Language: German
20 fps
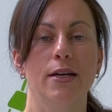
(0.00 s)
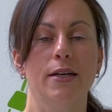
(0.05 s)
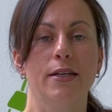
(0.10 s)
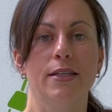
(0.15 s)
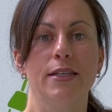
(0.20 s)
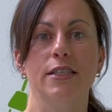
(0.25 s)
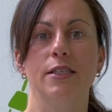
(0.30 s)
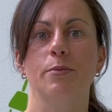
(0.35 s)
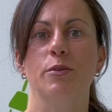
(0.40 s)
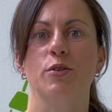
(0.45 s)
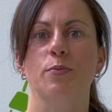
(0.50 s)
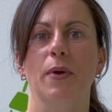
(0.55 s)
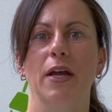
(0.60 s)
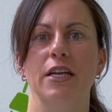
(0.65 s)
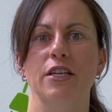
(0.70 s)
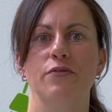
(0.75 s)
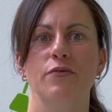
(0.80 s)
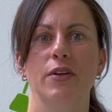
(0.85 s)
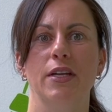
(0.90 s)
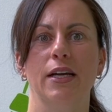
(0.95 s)
Diese
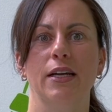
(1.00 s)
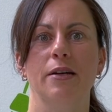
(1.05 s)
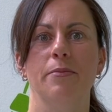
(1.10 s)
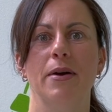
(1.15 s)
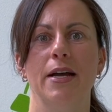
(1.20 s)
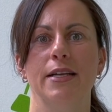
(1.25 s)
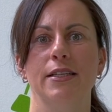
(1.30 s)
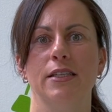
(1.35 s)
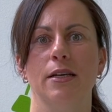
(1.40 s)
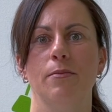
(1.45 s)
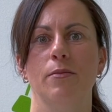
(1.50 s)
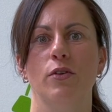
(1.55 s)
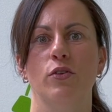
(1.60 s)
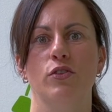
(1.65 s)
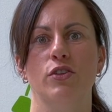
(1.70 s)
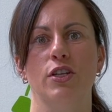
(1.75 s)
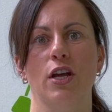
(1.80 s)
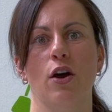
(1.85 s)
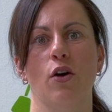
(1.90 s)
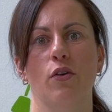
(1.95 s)
besprechen wir dann gemeinsam und
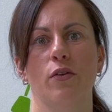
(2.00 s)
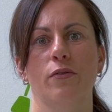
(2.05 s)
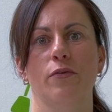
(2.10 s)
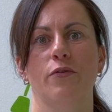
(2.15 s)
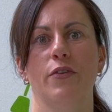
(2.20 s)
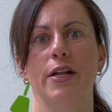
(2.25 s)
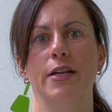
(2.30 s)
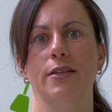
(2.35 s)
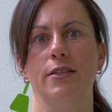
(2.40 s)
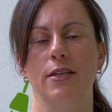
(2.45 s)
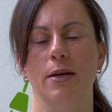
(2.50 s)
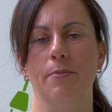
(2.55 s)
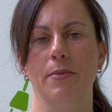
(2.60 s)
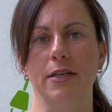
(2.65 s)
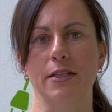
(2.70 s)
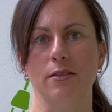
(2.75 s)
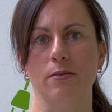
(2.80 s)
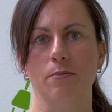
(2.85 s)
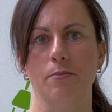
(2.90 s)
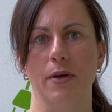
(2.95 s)
schauen, welches am
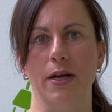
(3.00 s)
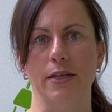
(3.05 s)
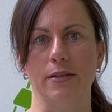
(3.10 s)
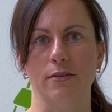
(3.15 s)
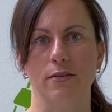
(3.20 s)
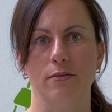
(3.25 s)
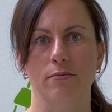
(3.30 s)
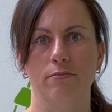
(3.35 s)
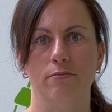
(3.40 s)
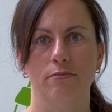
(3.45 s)
besten passt.